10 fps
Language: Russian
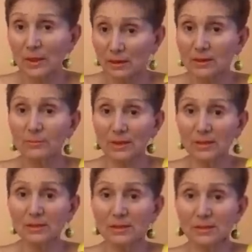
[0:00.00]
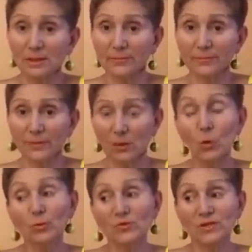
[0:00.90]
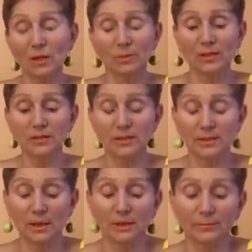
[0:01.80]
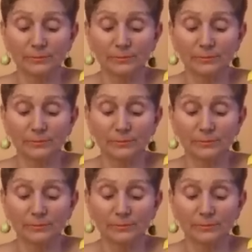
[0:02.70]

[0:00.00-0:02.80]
Из бразильский. Обувь вся бразильская.